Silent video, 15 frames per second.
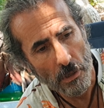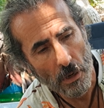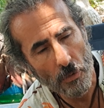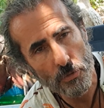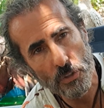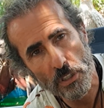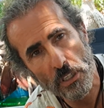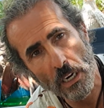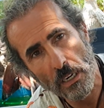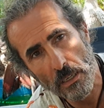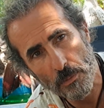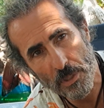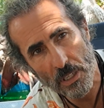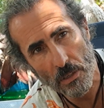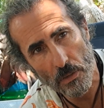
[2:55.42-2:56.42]
Ha
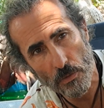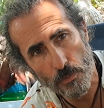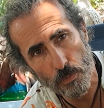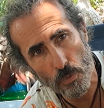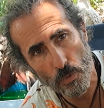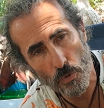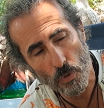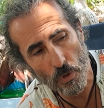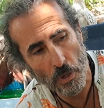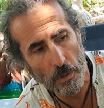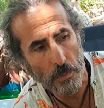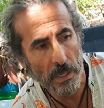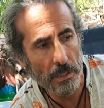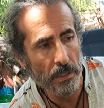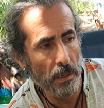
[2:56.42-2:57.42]
zinaya bir kılıf
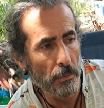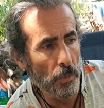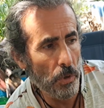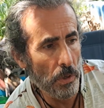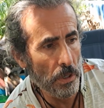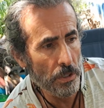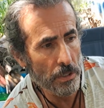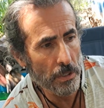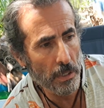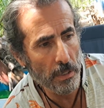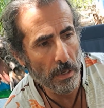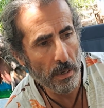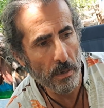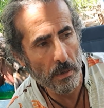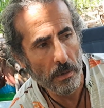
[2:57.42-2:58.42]
buluyorlar bazen böyle işte
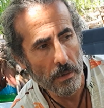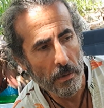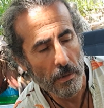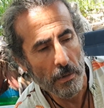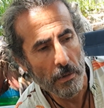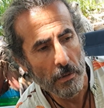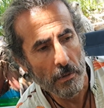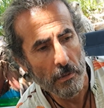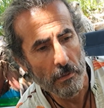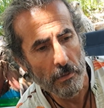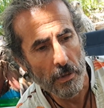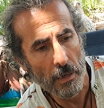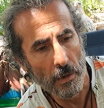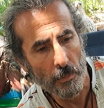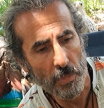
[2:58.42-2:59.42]
ya
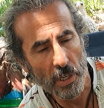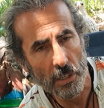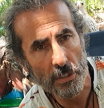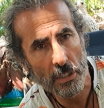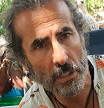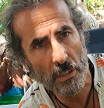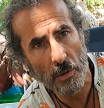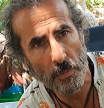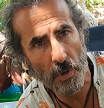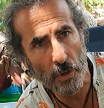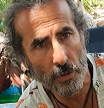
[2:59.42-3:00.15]
falan bir açık kapı